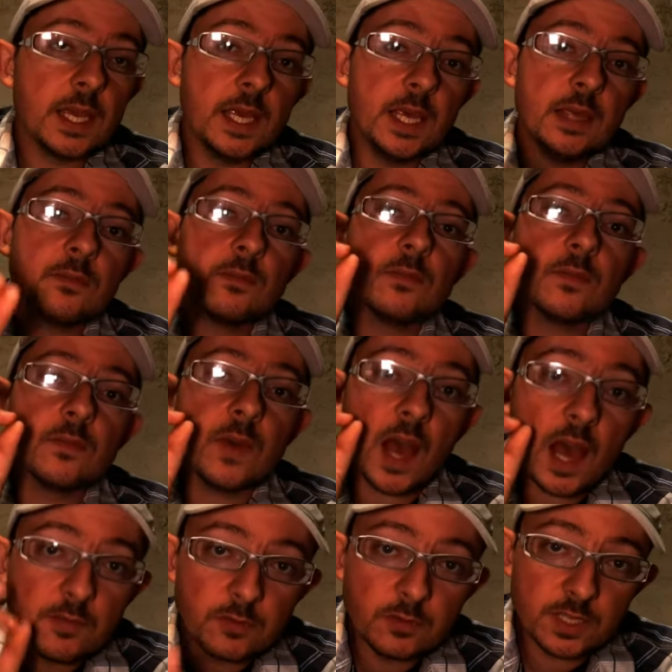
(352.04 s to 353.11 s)
et
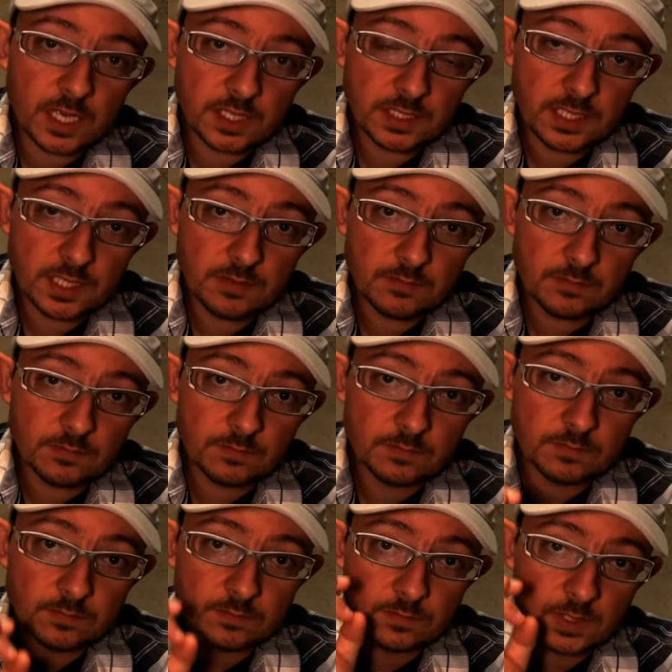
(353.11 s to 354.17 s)
avant-dernier
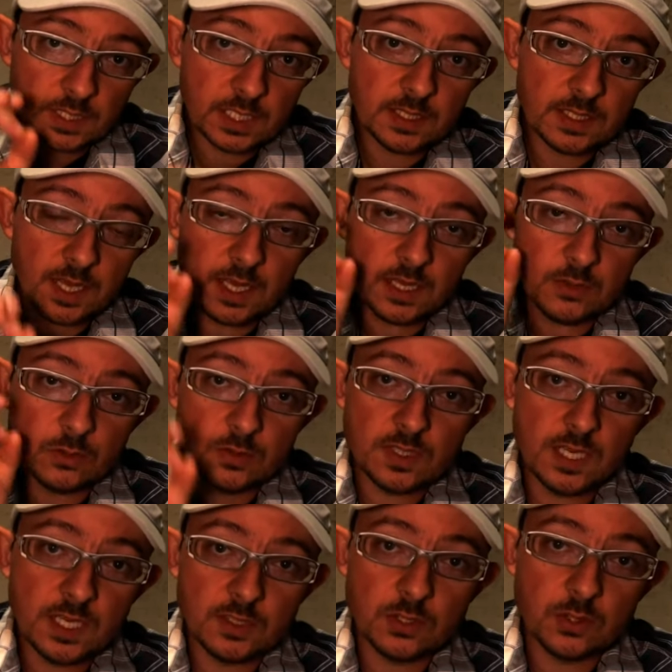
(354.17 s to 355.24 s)
critères de
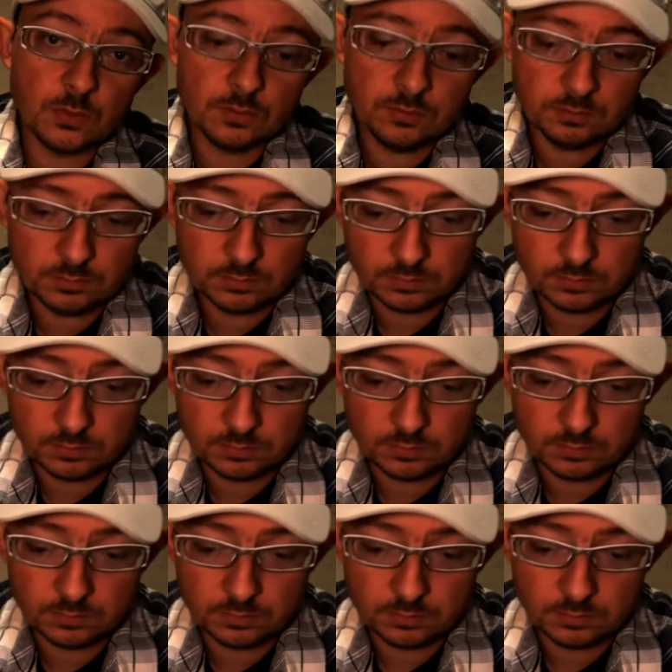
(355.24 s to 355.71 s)
sélection.